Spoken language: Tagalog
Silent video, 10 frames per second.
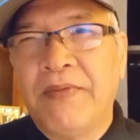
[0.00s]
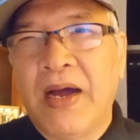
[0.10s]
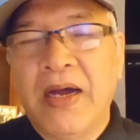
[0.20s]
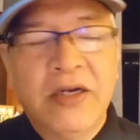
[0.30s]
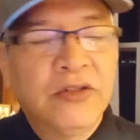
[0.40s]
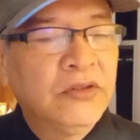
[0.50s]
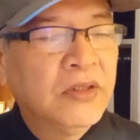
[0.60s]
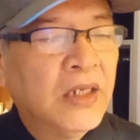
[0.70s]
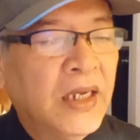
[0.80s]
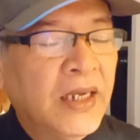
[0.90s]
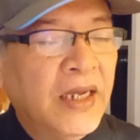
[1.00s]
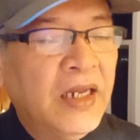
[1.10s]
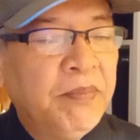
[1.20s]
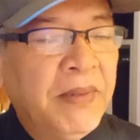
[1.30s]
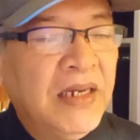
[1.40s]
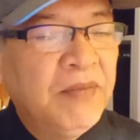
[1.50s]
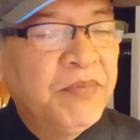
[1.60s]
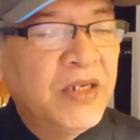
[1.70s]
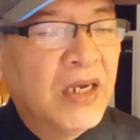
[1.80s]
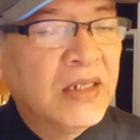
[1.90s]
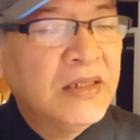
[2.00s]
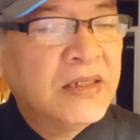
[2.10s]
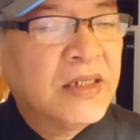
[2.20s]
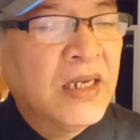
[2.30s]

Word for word: found in Philippians